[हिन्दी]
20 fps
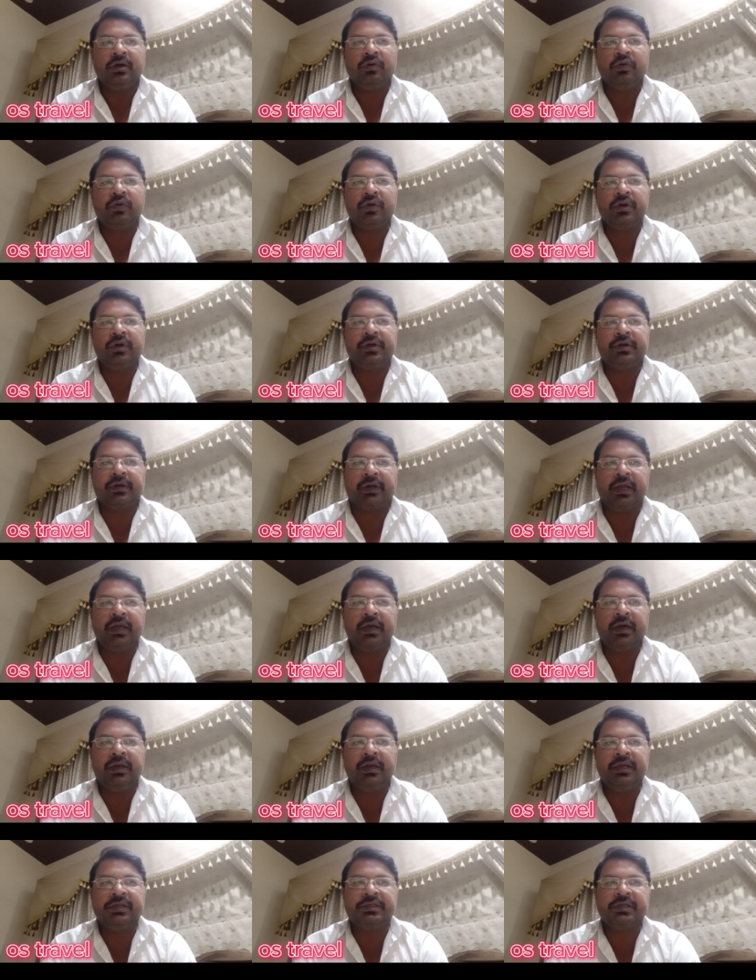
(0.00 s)
और ट्राई
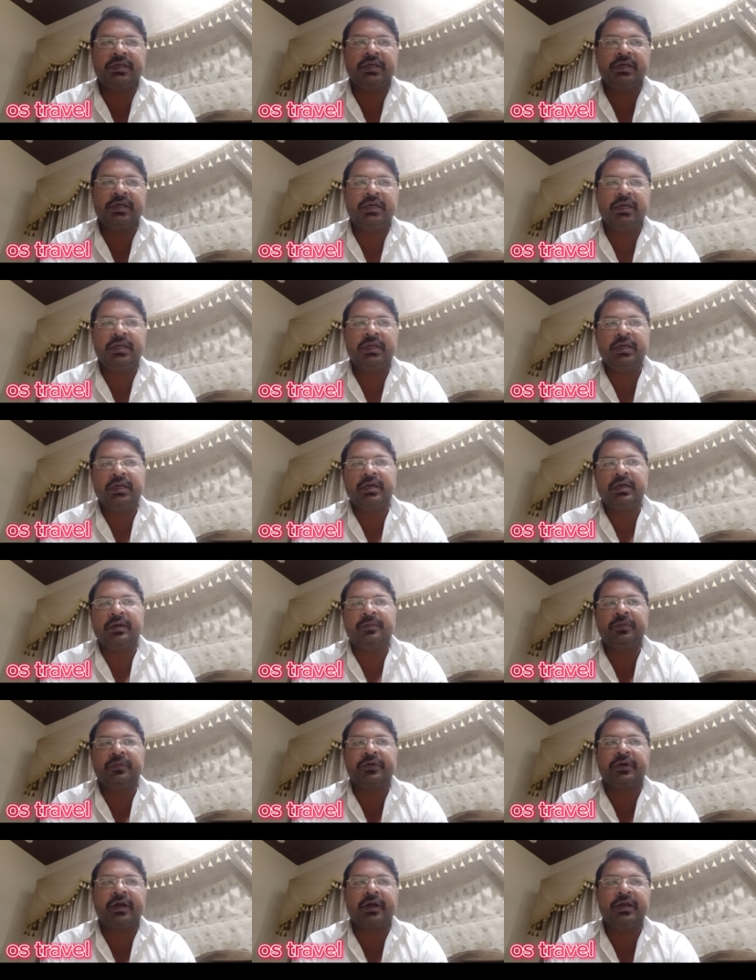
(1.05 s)
करनी चाहिए ये नहीं कि
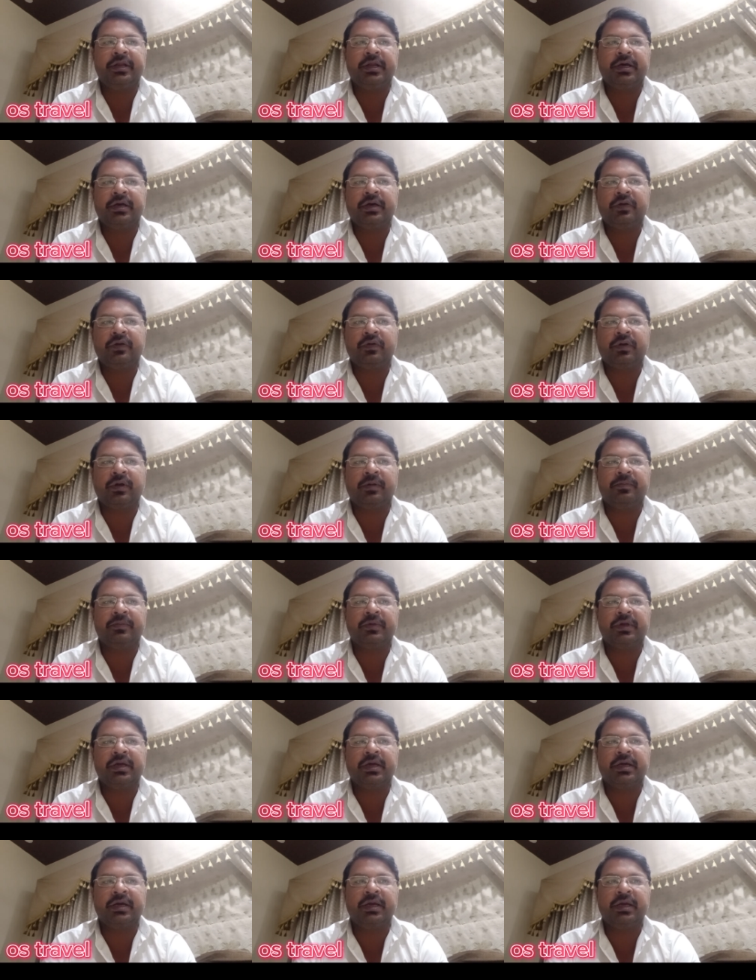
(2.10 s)
हम ट्राई ना करें और हम
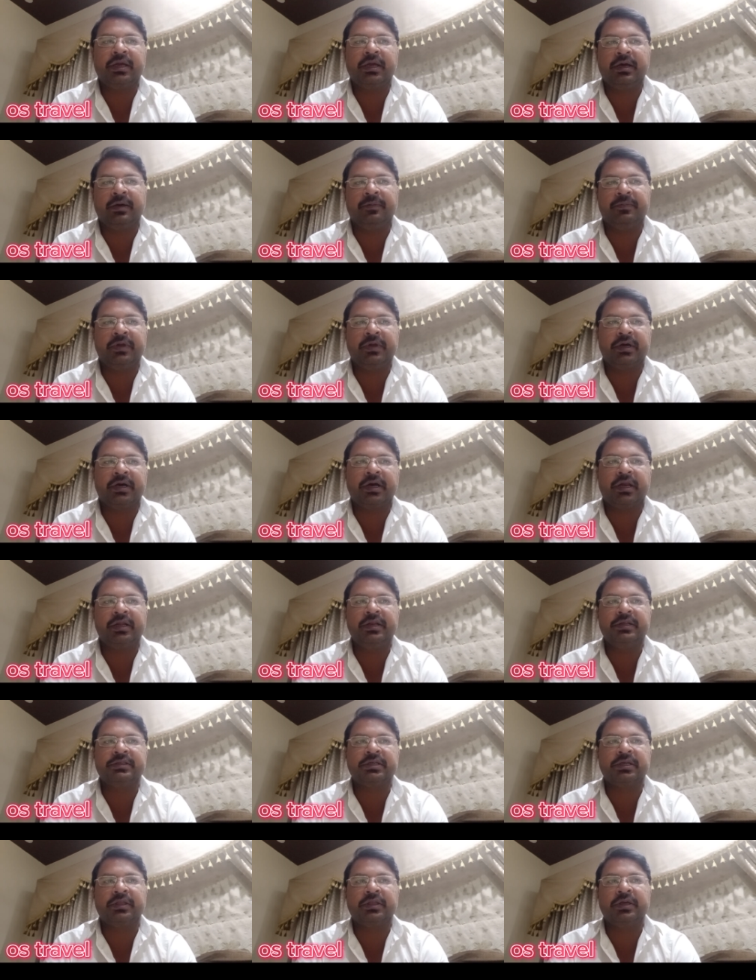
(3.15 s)
ये कहें कि हम ये कर ही
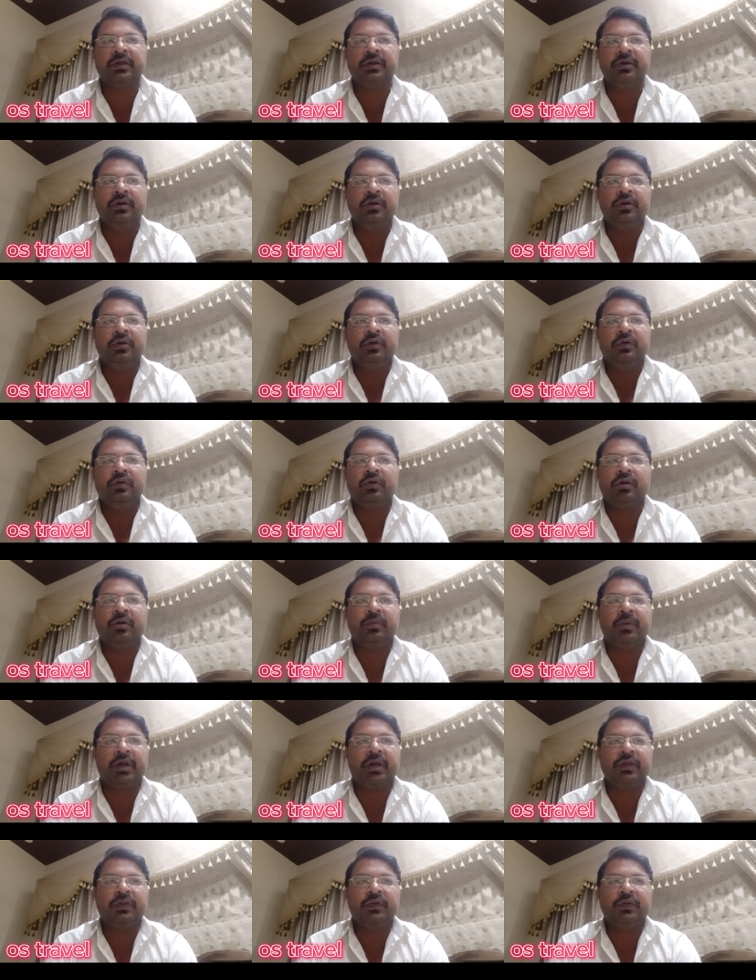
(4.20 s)
नहीं सकते और
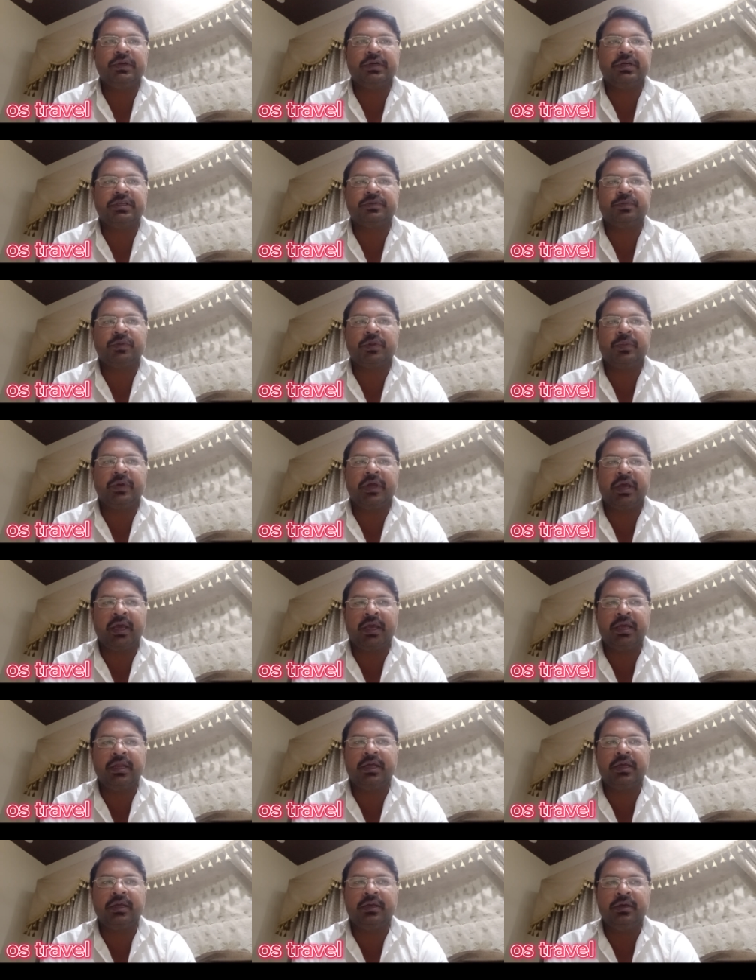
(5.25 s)
हमारी तो ये किस्मत में है
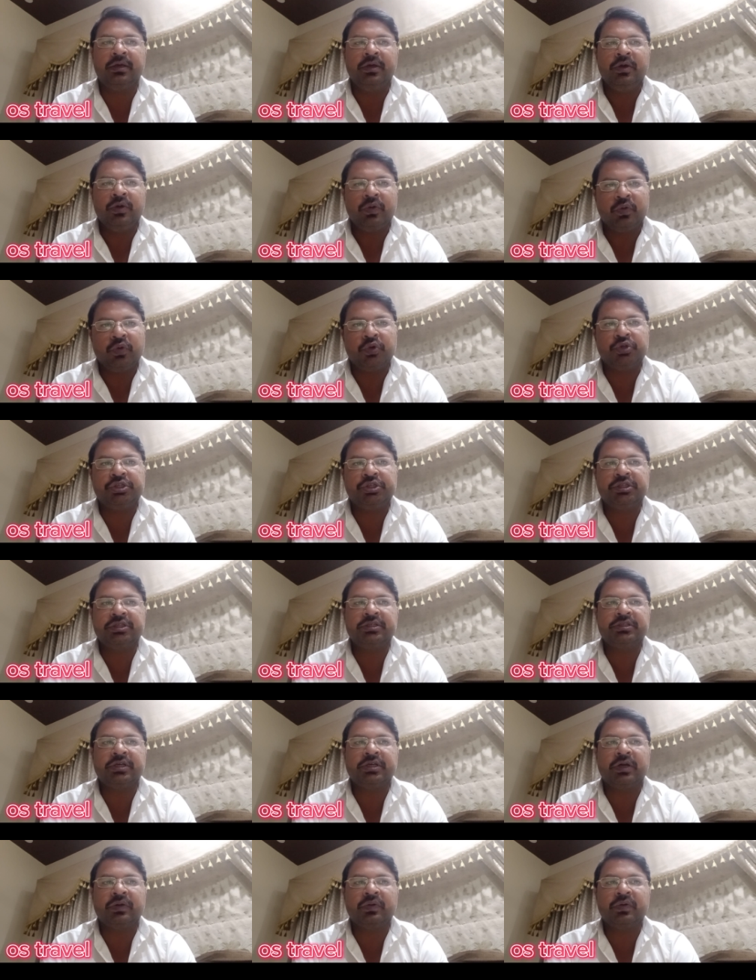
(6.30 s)
ही नहीं कोशिश
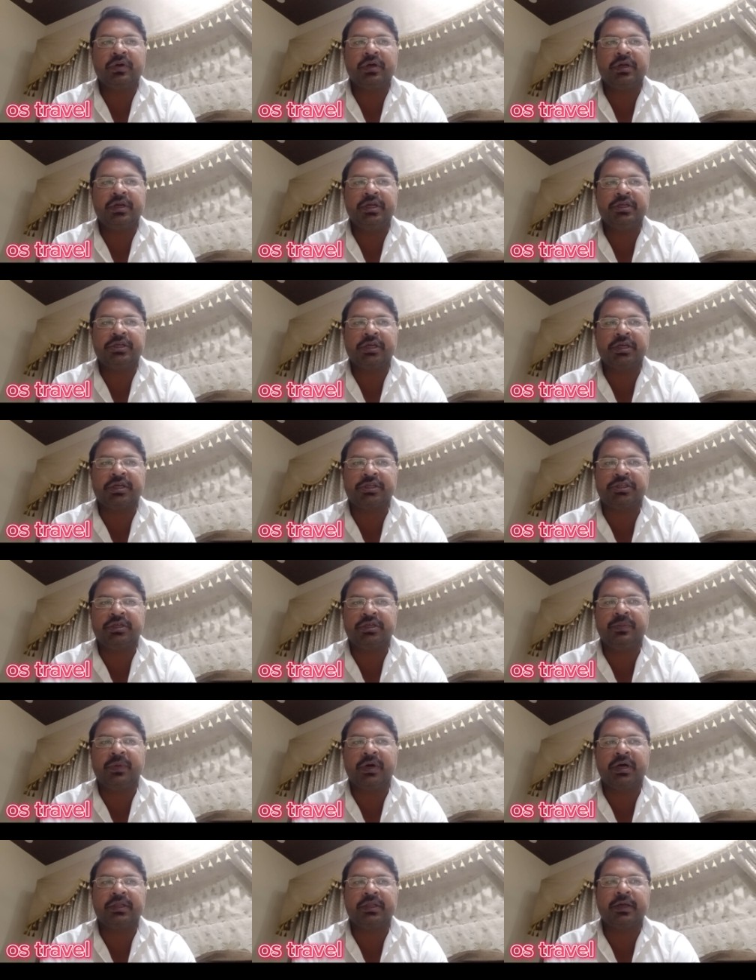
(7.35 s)
इंसान को करनी चाहिए
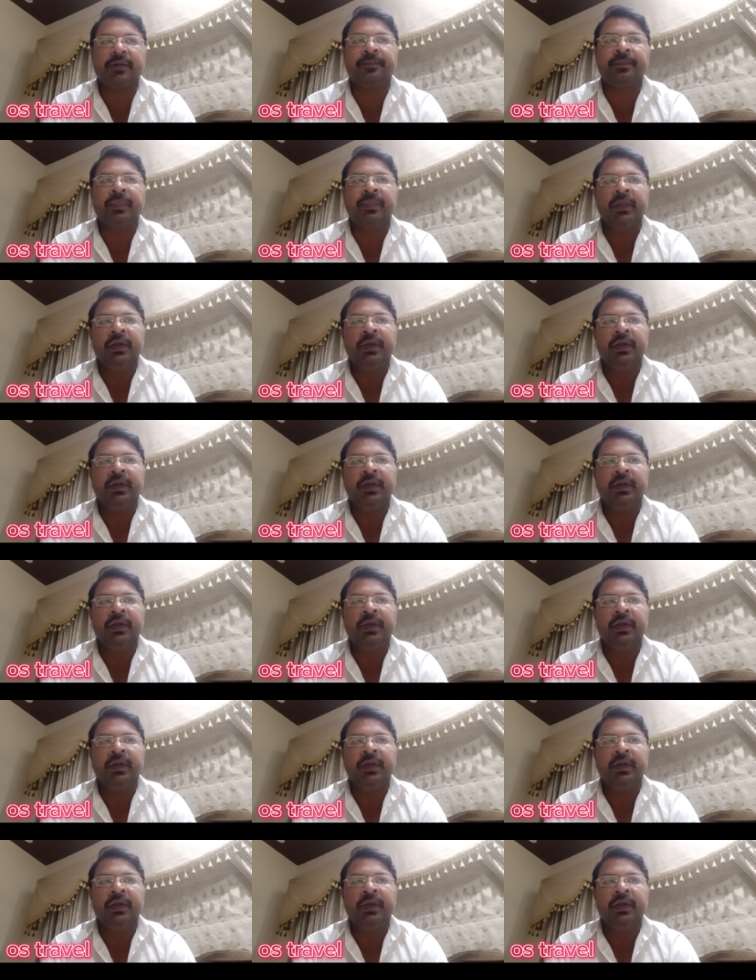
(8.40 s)
अच्छी बात है